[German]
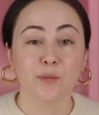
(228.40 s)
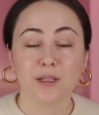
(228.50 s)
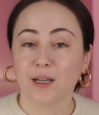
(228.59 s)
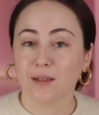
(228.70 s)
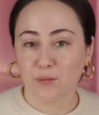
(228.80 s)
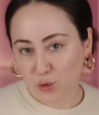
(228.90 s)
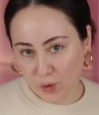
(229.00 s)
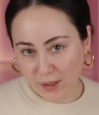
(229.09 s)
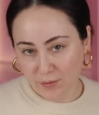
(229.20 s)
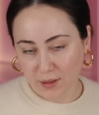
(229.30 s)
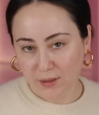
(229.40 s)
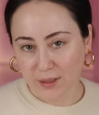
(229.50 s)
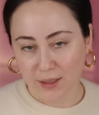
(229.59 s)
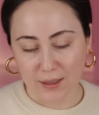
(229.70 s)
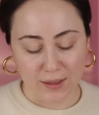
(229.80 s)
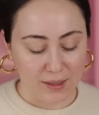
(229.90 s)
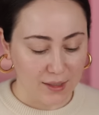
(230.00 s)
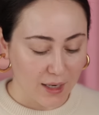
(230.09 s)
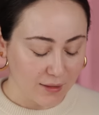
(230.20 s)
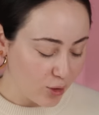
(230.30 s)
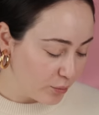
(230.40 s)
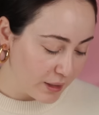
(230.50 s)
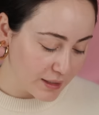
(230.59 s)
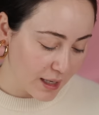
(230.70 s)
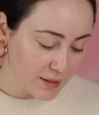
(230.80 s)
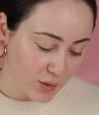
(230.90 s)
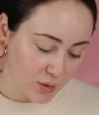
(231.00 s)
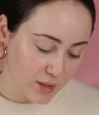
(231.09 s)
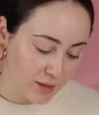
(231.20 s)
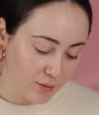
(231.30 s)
mit einem Treatment, dann hat das Zeit komplett einzuziehen.